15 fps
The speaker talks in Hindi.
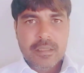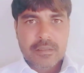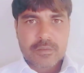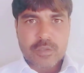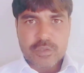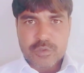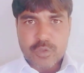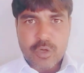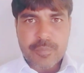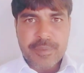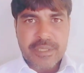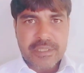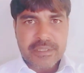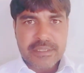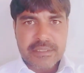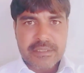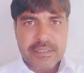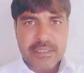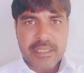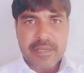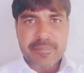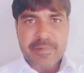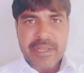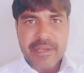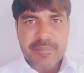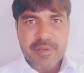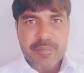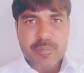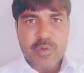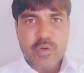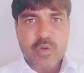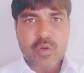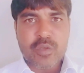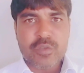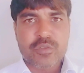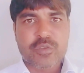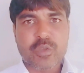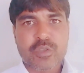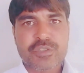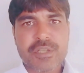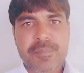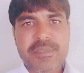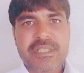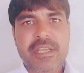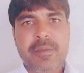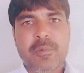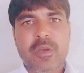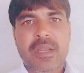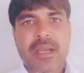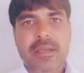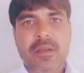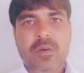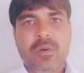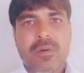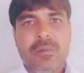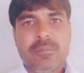तो जो भी किसी के बारे में बोलो सोच समझ के बोला करो